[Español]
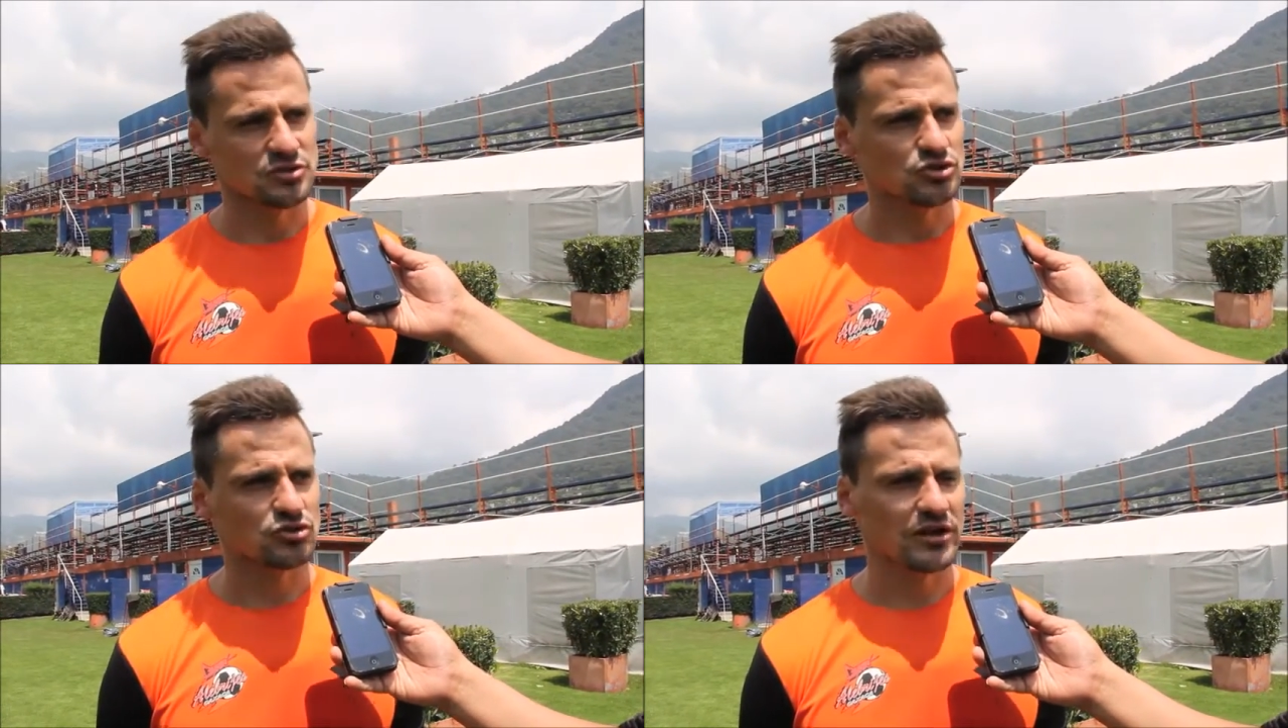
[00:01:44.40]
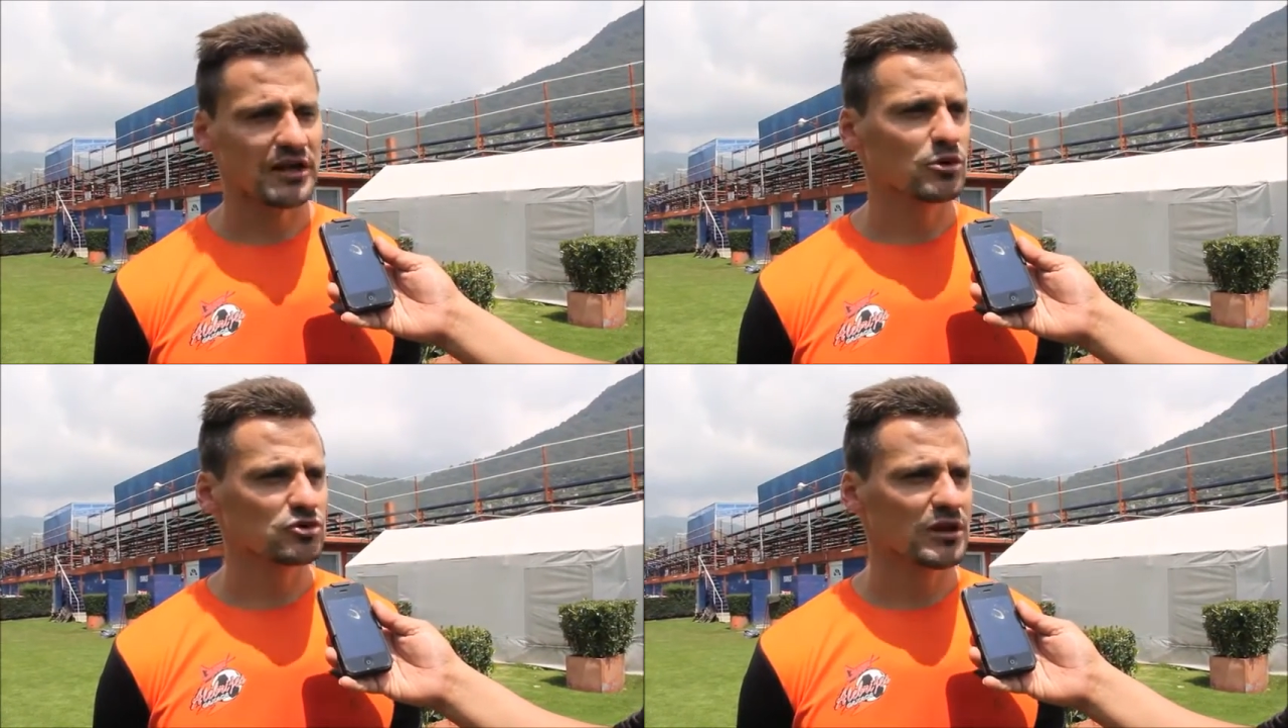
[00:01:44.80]
nosotros
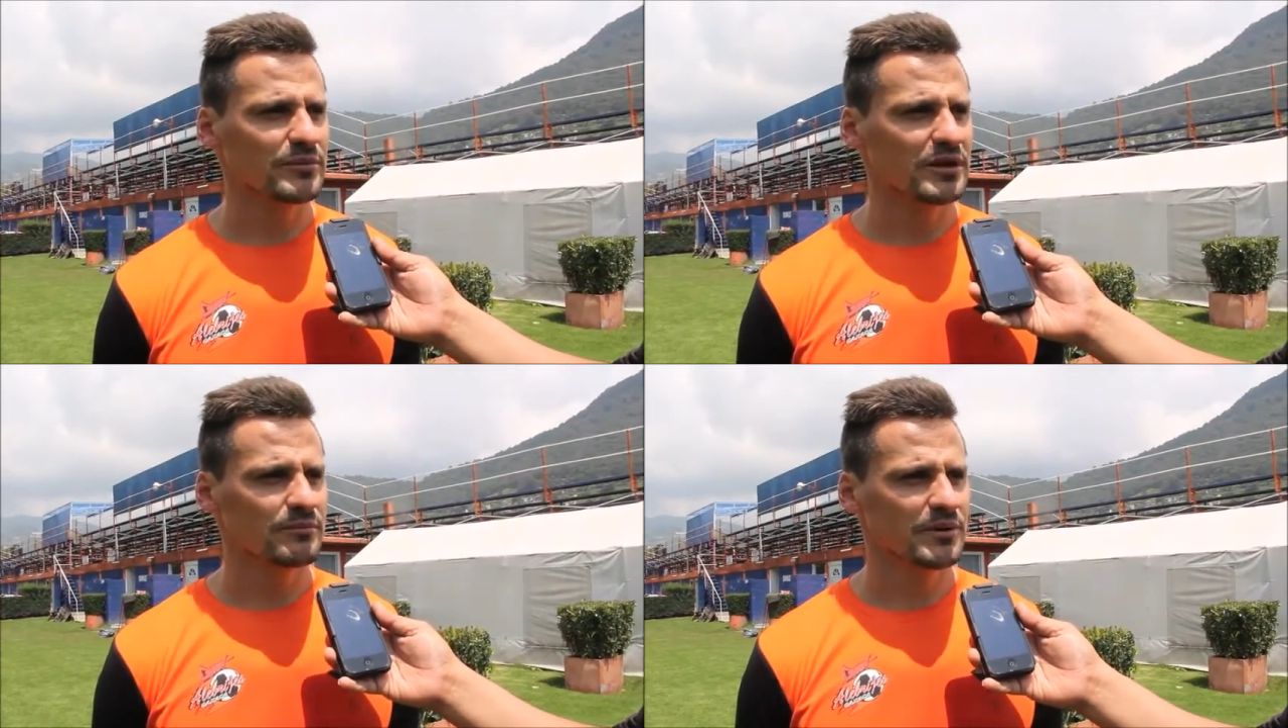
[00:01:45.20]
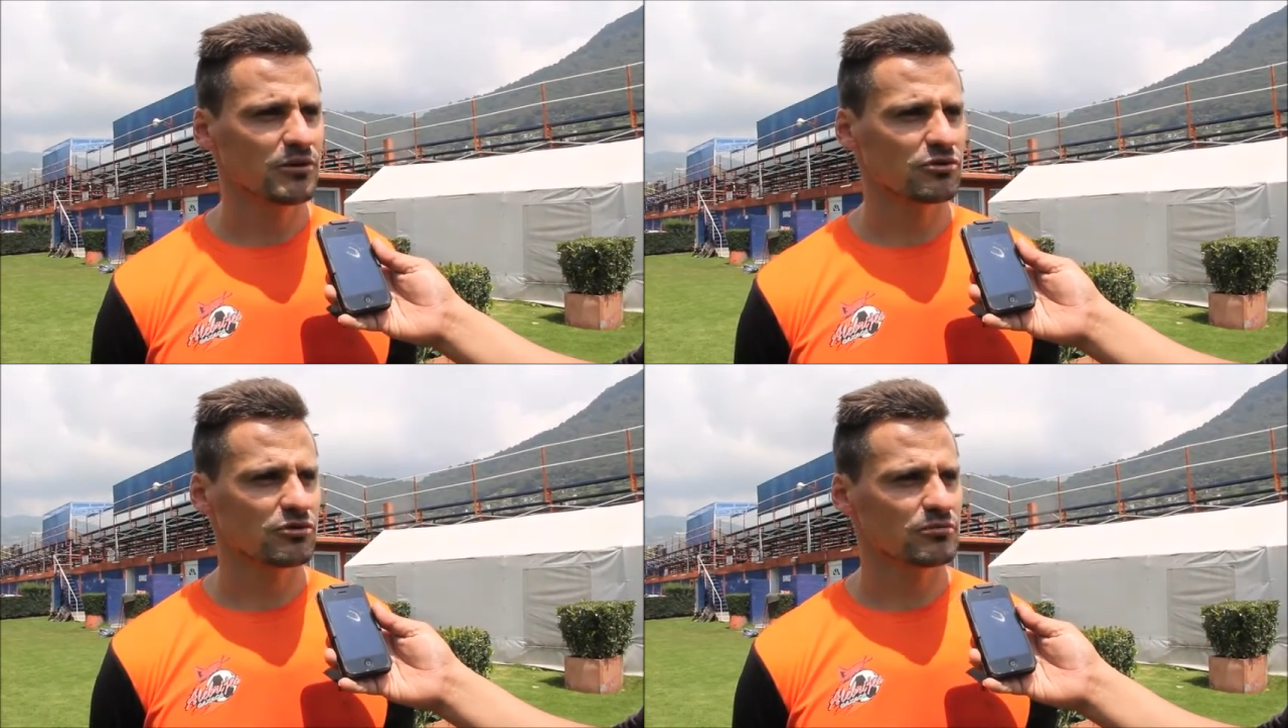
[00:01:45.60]
queremos eso también,
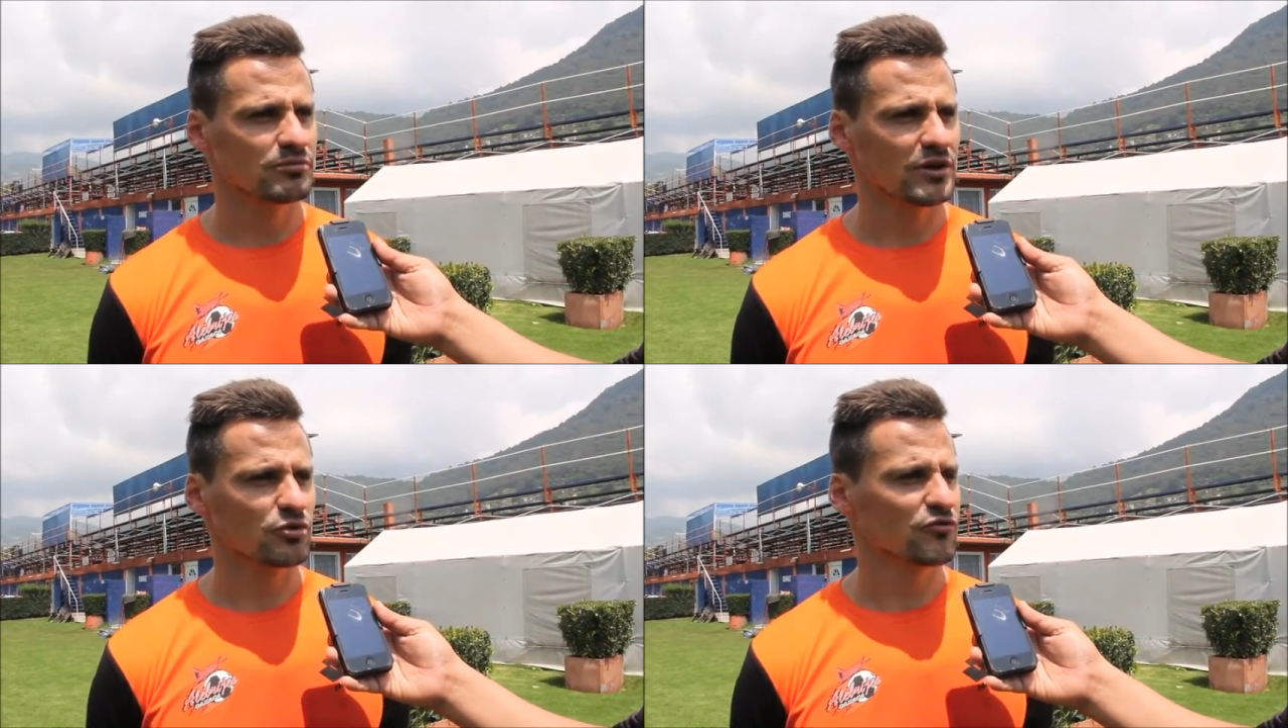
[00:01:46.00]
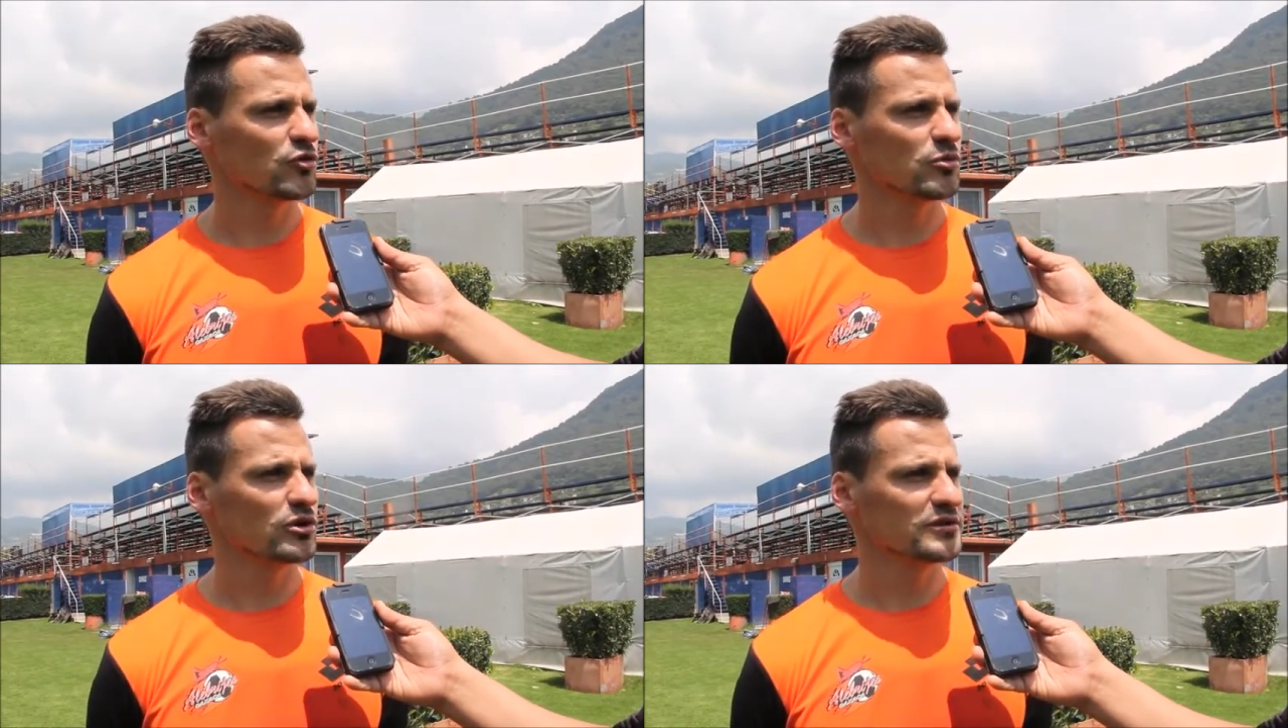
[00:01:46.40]
pero esto, esto es
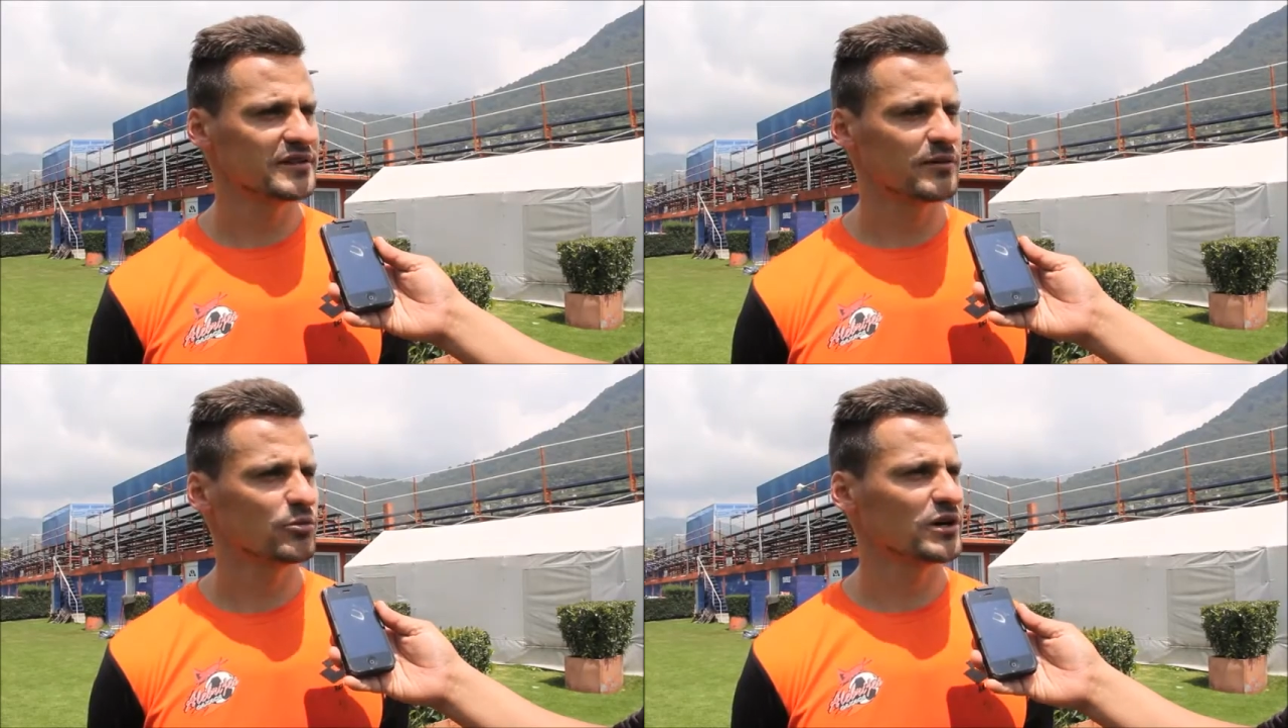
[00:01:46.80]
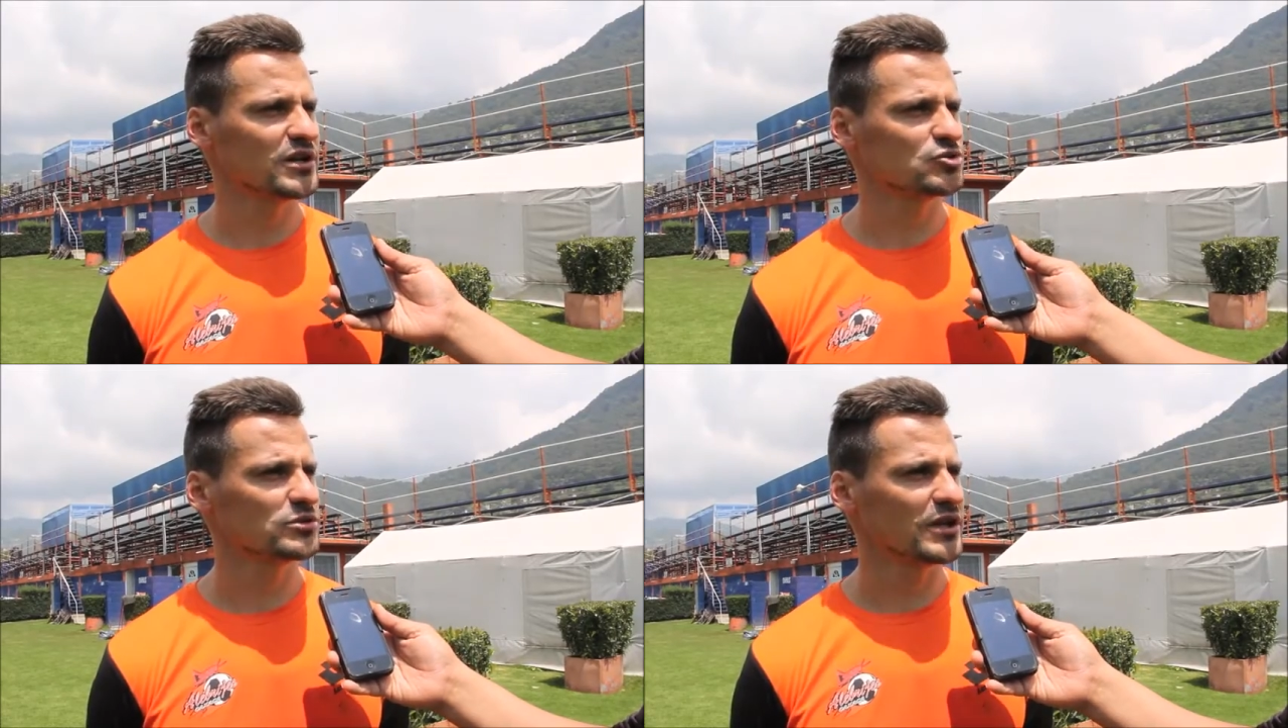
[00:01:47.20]
fútbol y sabemos que
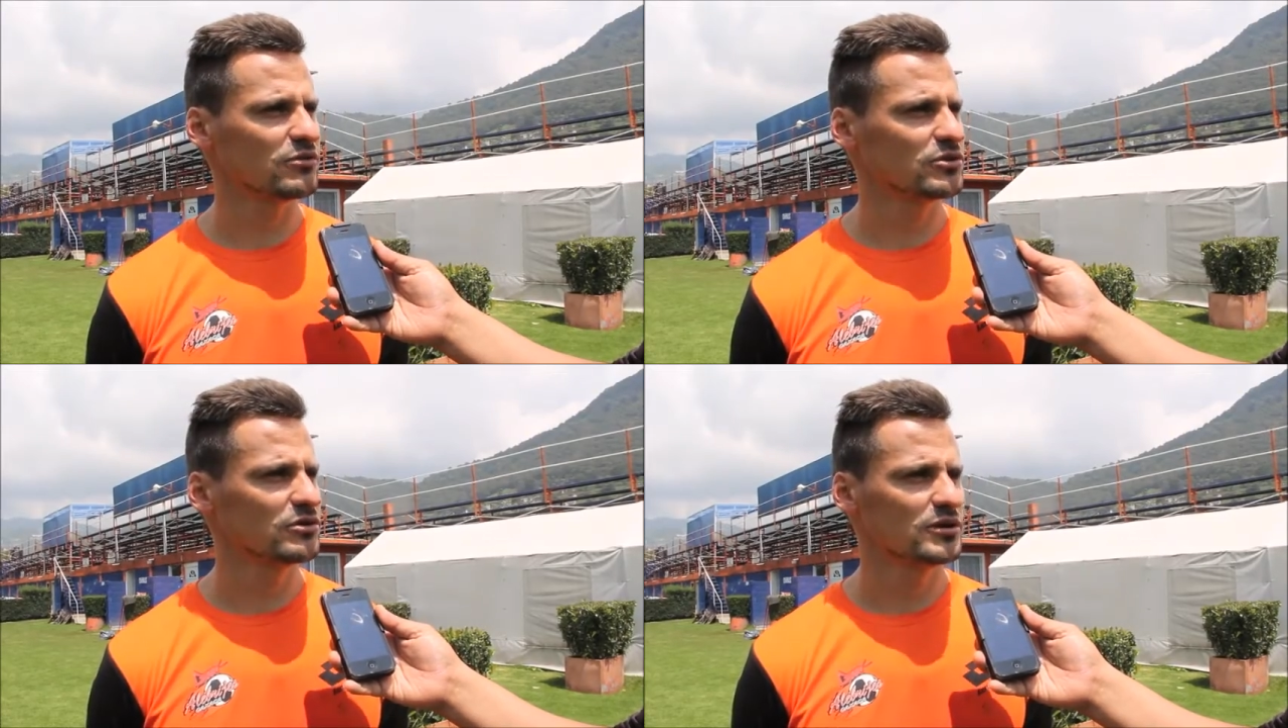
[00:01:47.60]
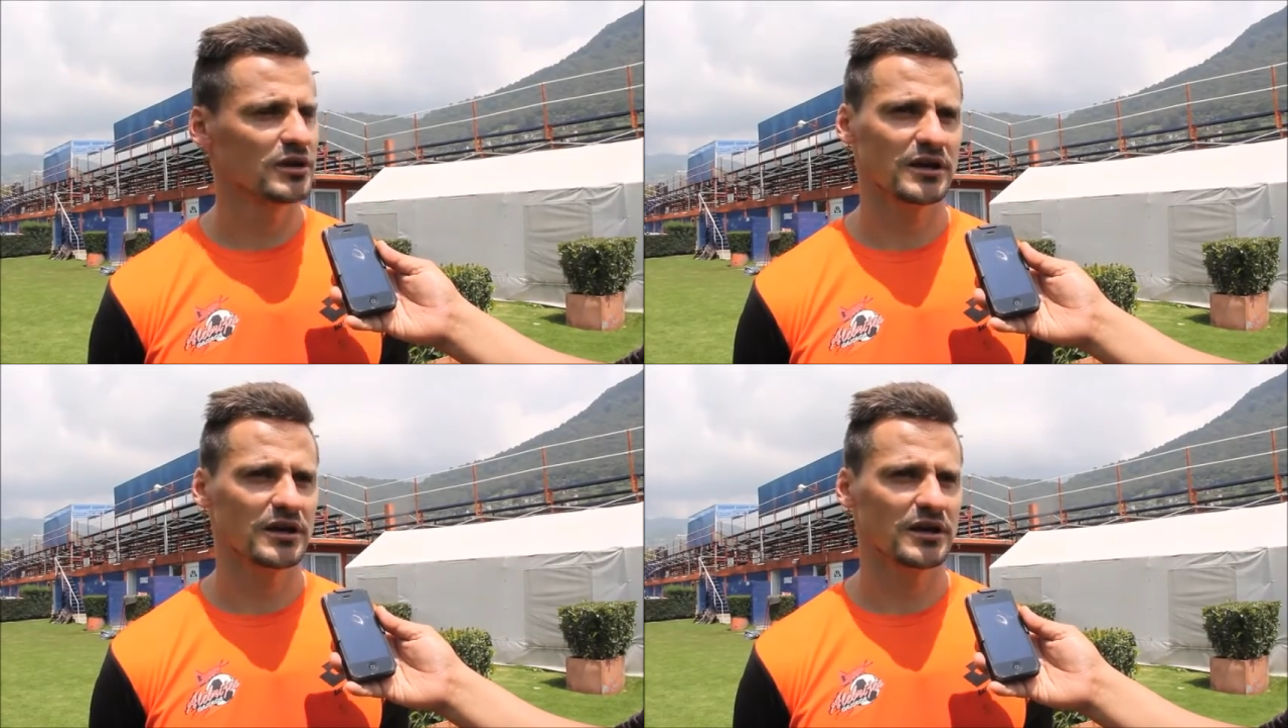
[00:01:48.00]
es resultado, ¿no?